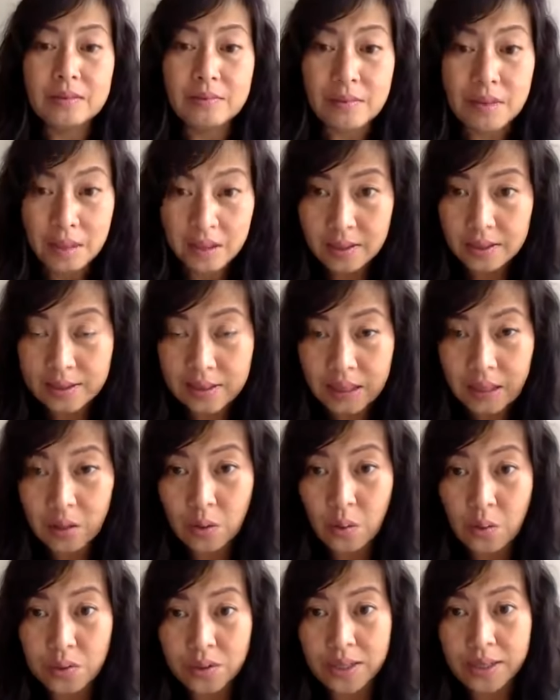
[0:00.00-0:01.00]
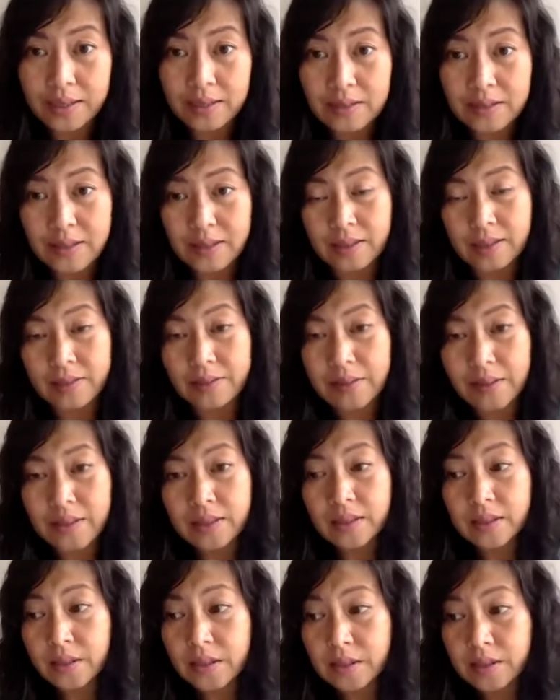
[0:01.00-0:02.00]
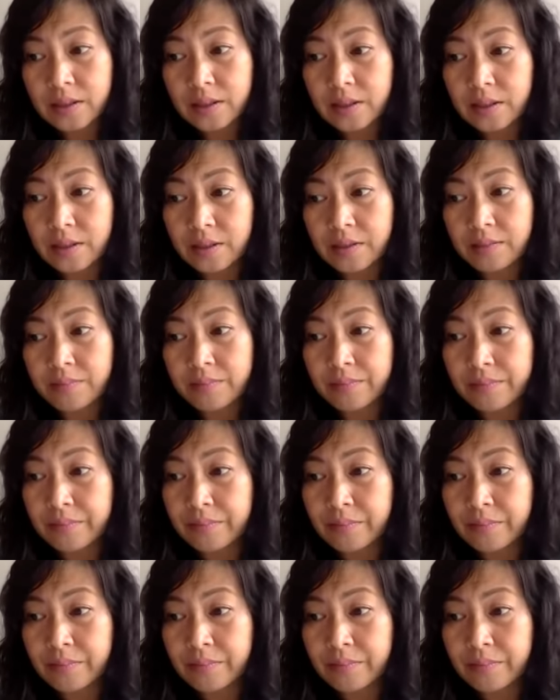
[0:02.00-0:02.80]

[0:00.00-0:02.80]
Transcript: mà Liên đã cố gắng à, à,